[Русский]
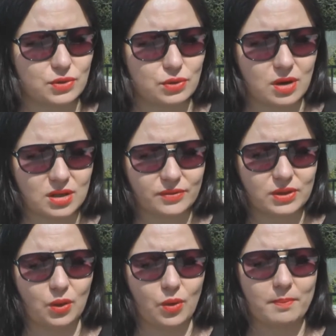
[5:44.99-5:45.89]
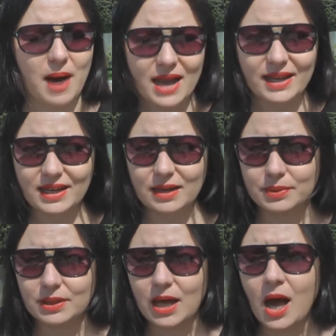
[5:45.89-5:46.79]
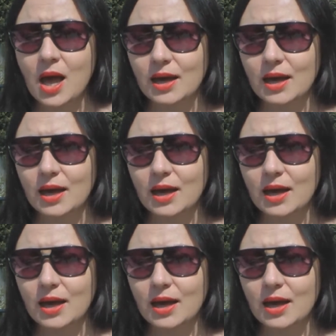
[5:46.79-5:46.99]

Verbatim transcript: все как-то вот такое маленькое было.